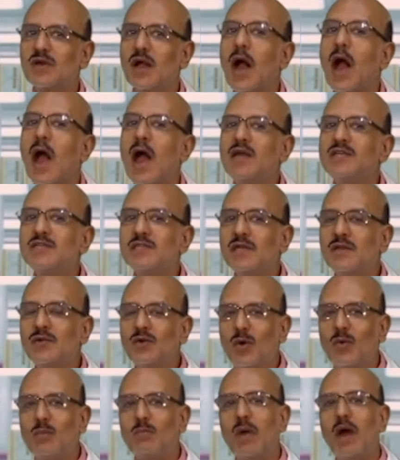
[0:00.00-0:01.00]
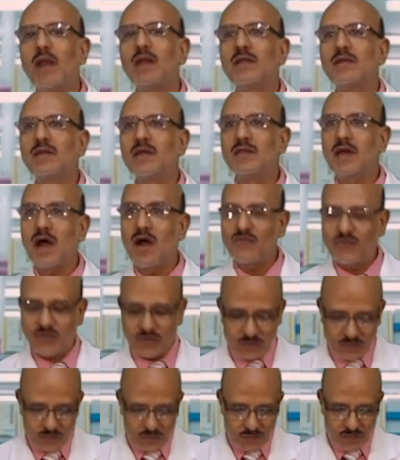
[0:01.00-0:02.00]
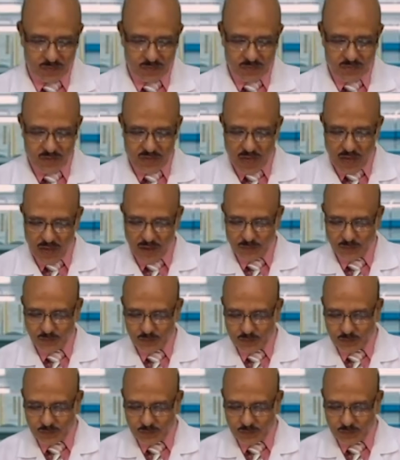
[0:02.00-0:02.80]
عشان عمال النظافه طيب